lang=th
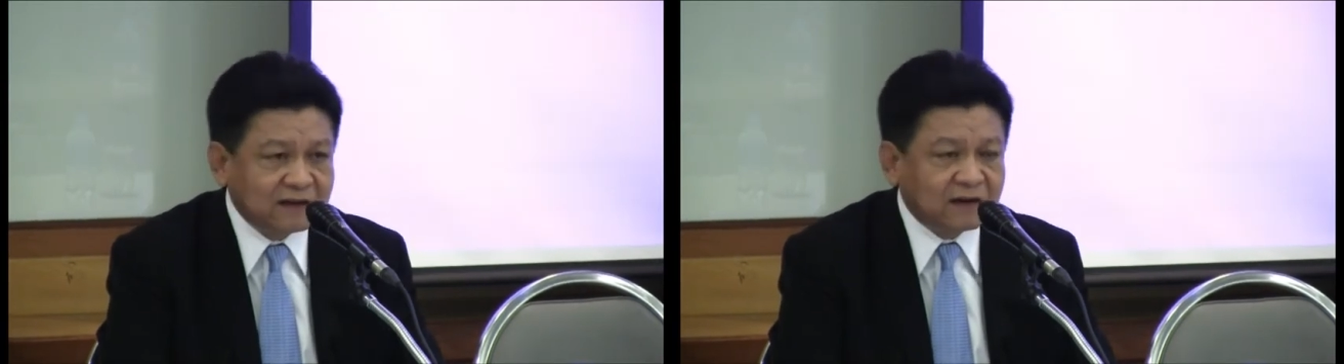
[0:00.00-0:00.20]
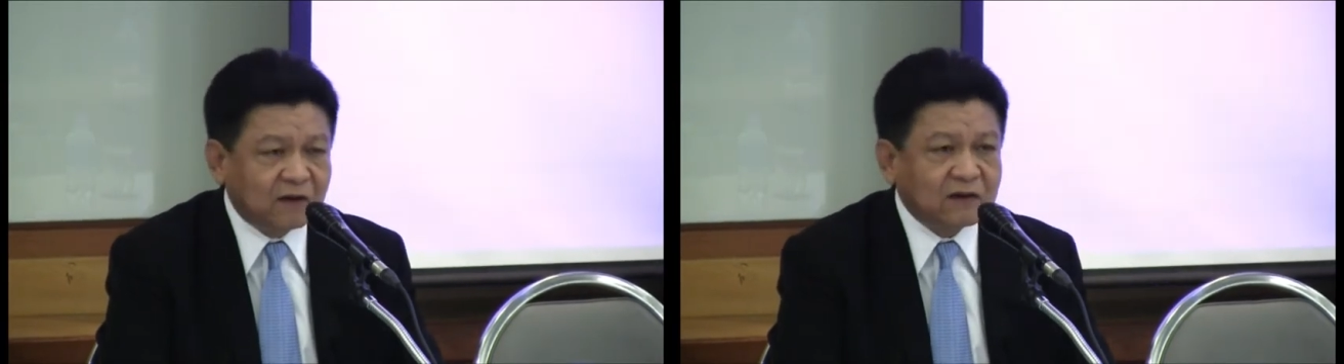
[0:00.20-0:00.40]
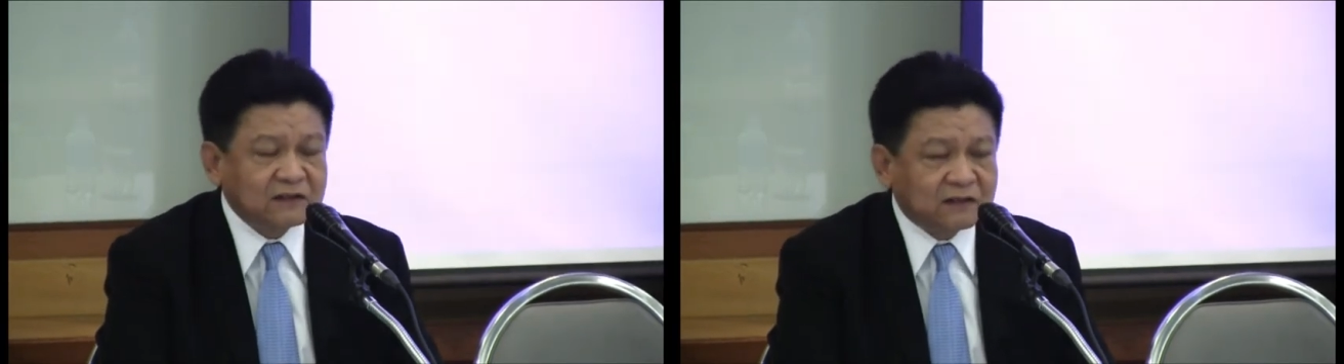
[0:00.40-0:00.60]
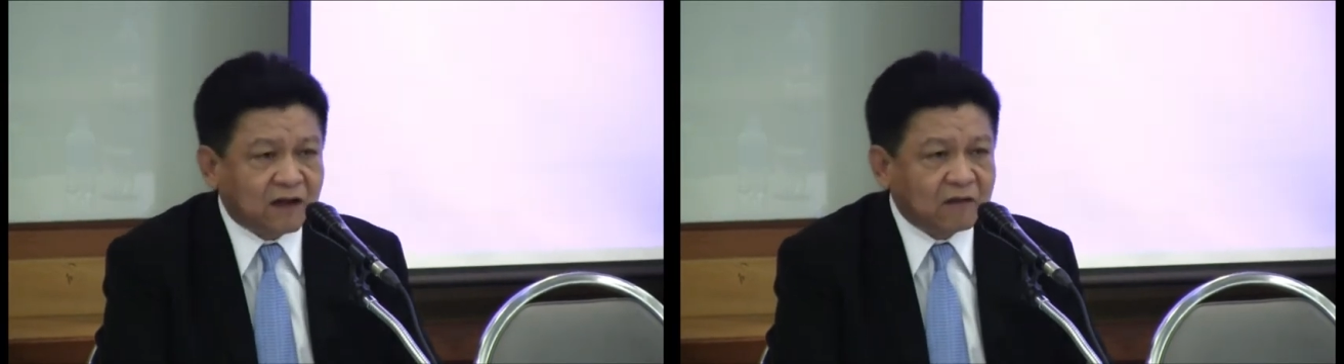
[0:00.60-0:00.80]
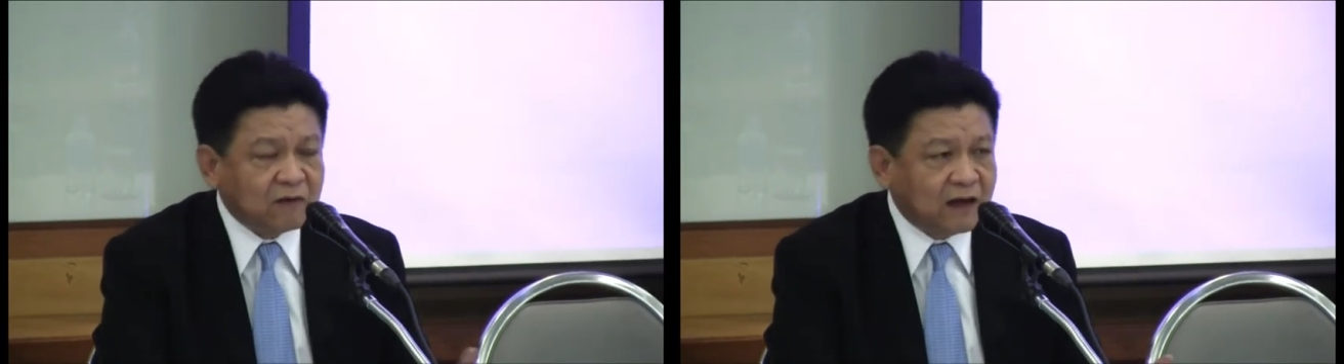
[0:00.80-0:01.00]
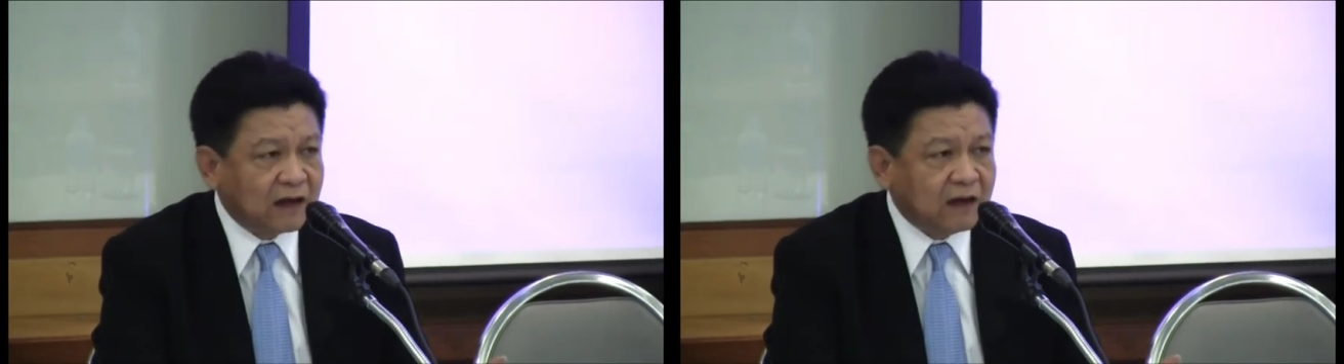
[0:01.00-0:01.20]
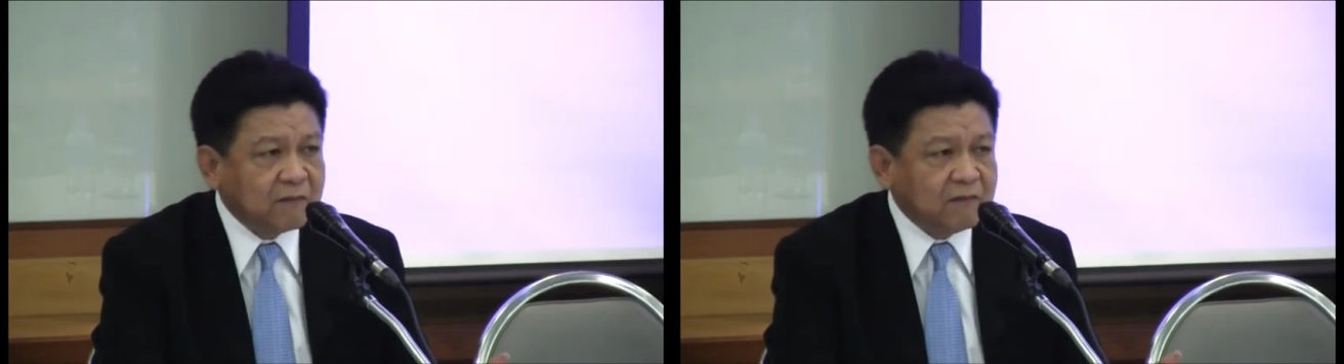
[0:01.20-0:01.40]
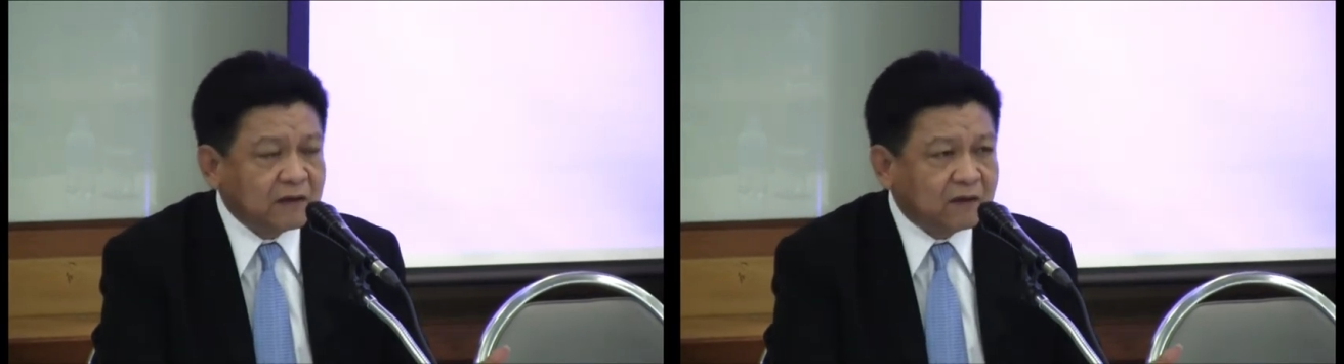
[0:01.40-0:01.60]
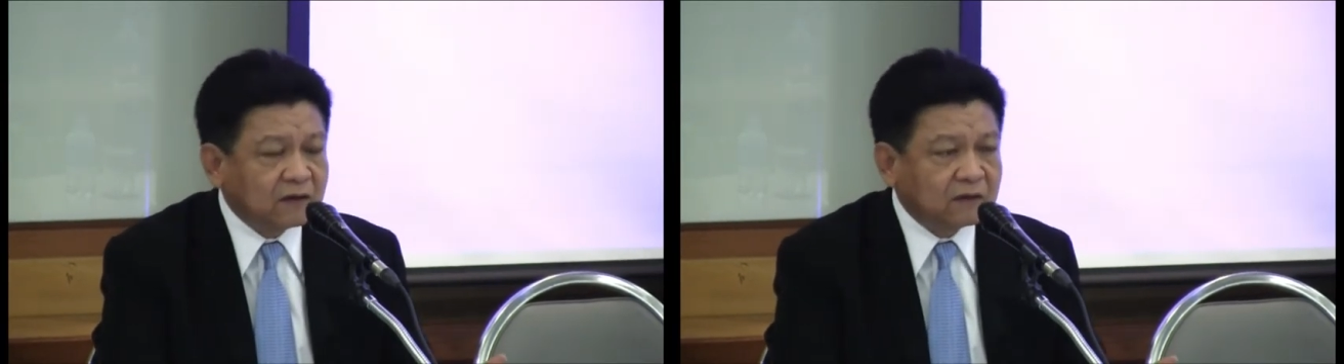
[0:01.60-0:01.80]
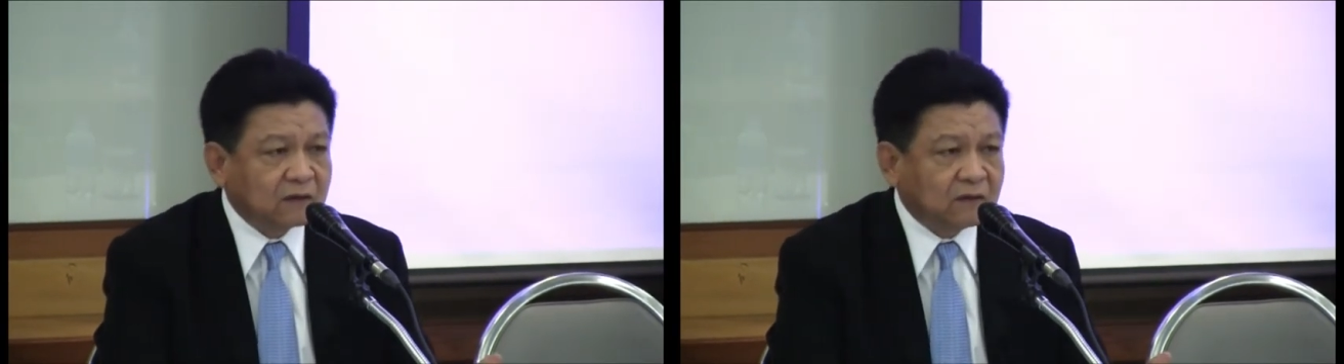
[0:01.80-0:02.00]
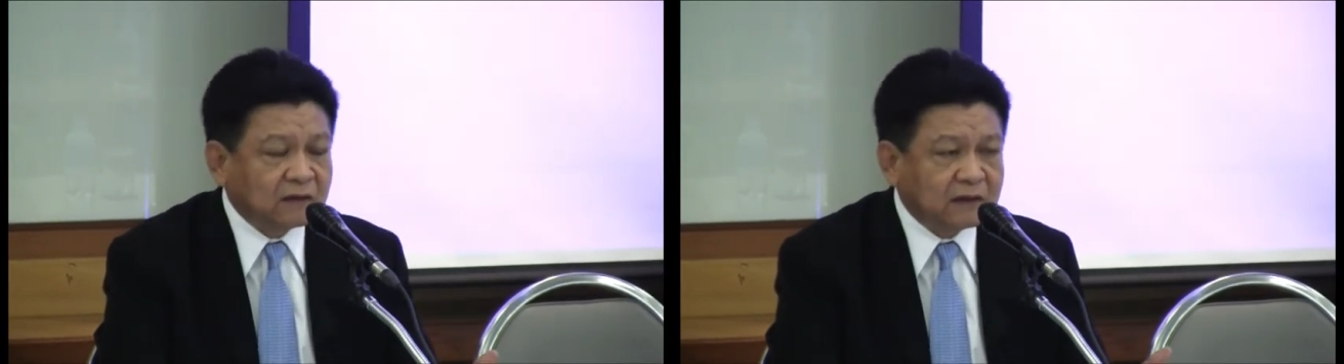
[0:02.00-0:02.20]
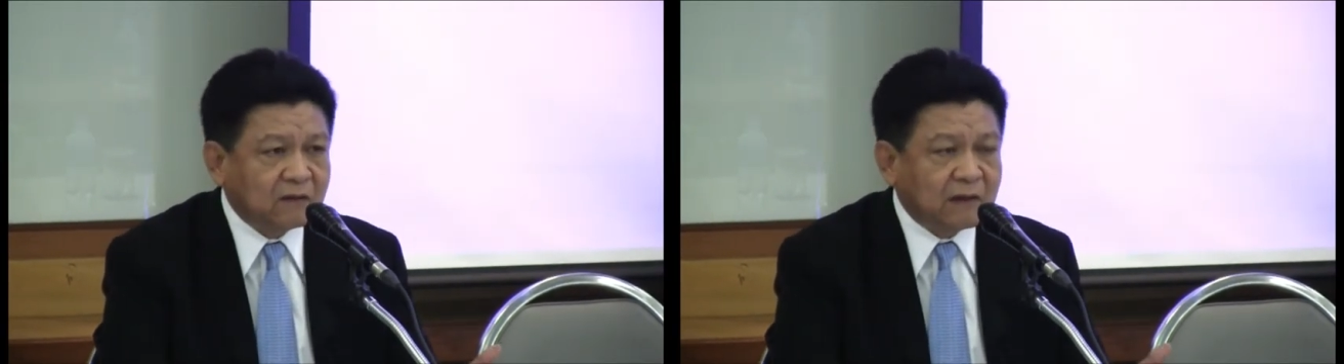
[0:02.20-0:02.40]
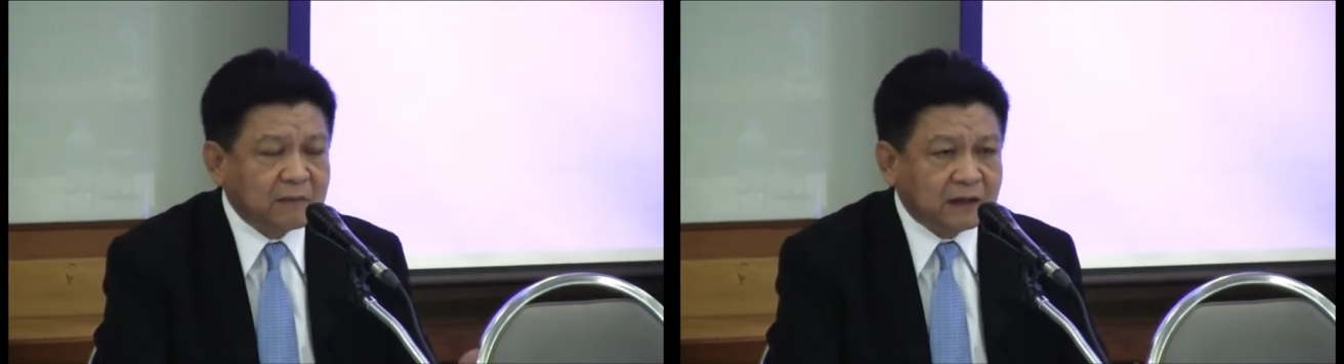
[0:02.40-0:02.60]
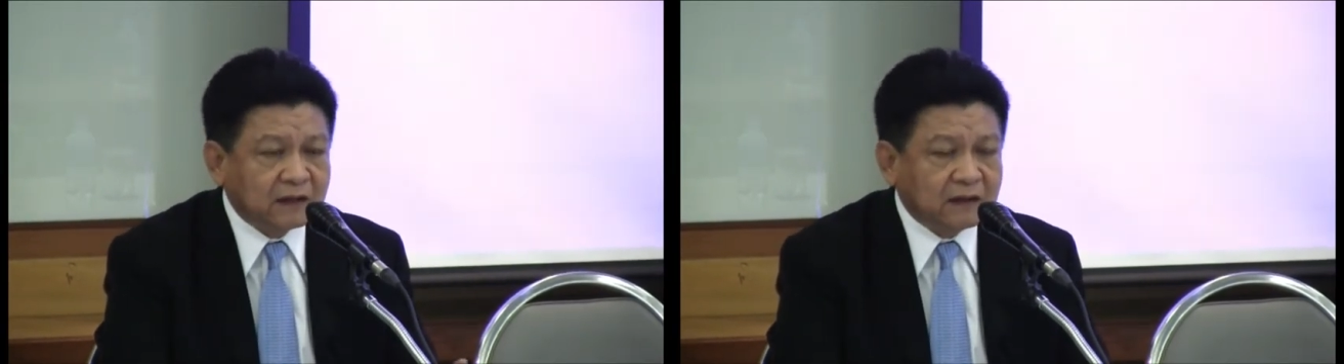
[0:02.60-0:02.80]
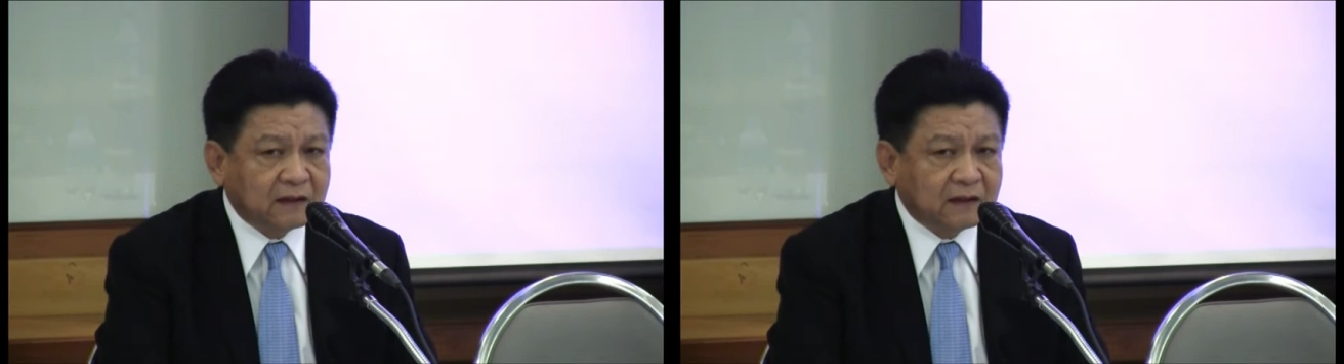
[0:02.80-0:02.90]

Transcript: เขาก็จะตอบว่าเขาไม่มีข้อตกลงเรื่องความผิด